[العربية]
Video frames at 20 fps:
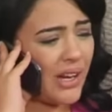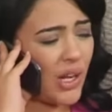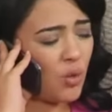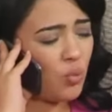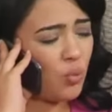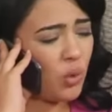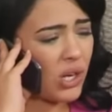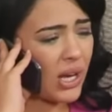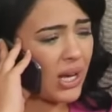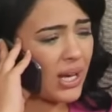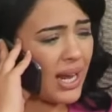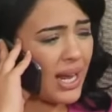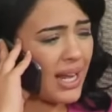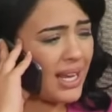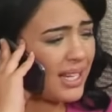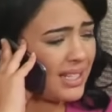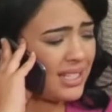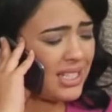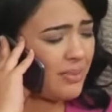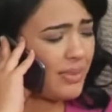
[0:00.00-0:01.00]
امور
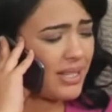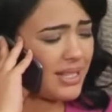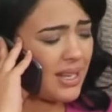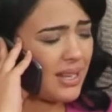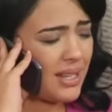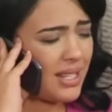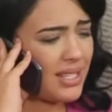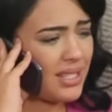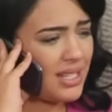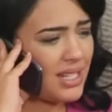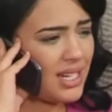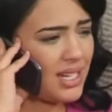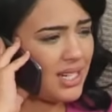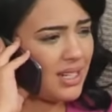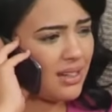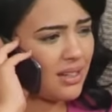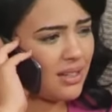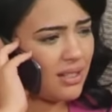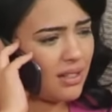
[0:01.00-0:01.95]
قرايه ديما ستة زيد